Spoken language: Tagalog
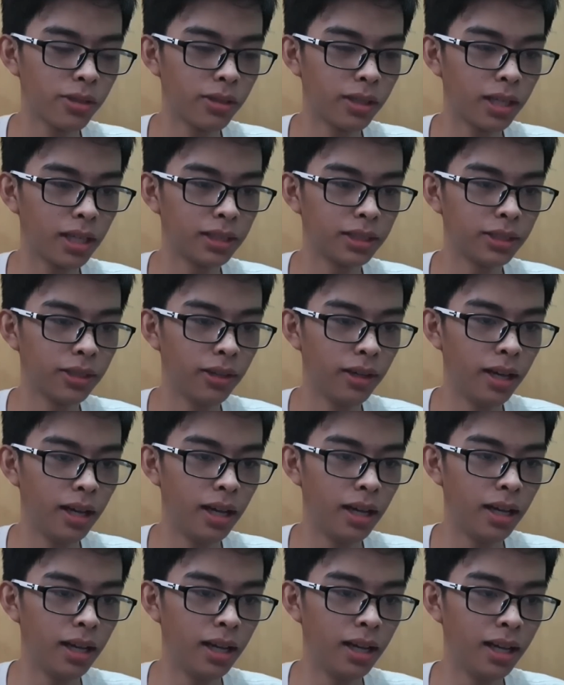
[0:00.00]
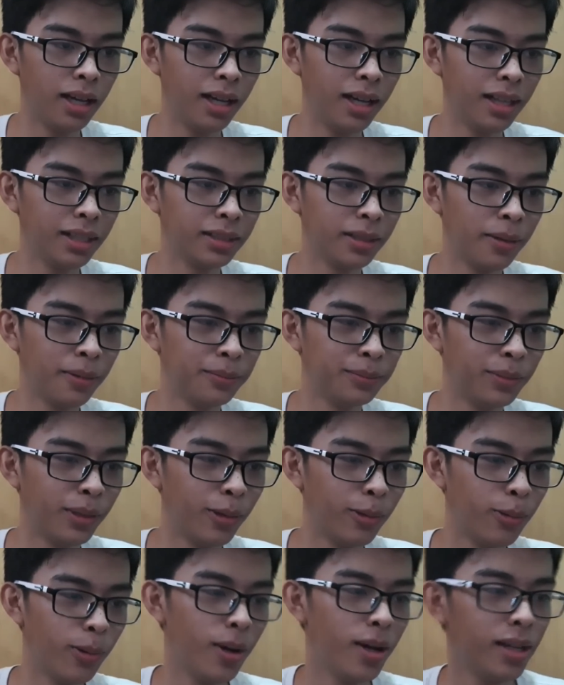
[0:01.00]
agad to, ahahaha, number
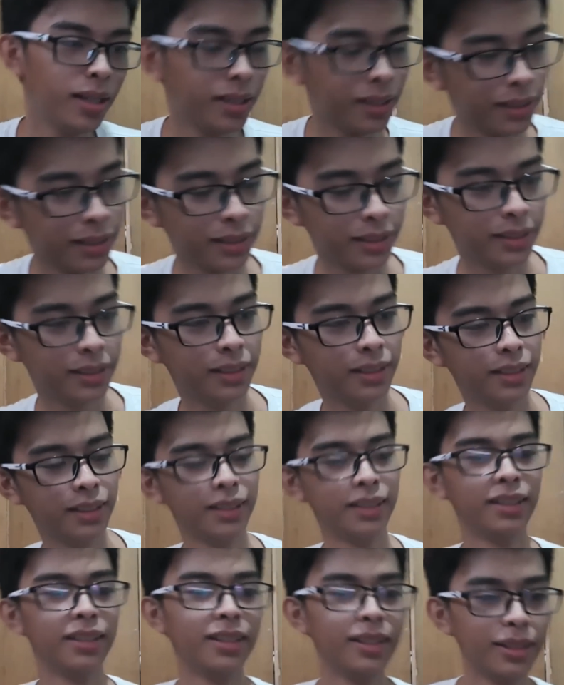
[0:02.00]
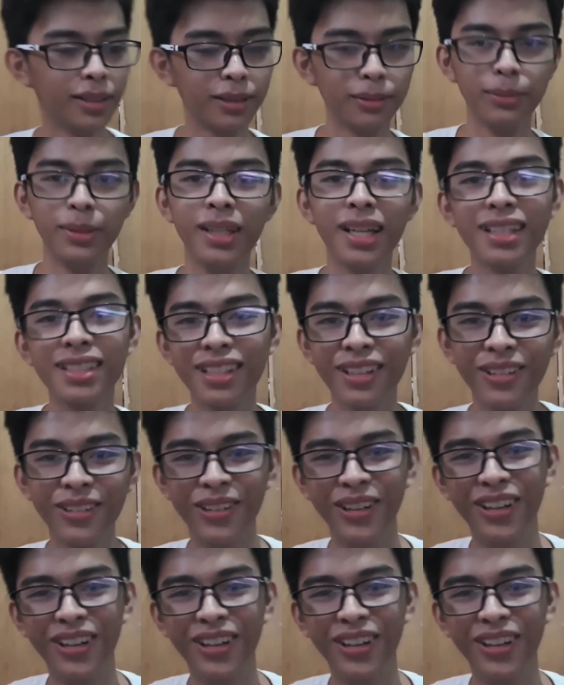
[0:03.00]
one. Binasa ko.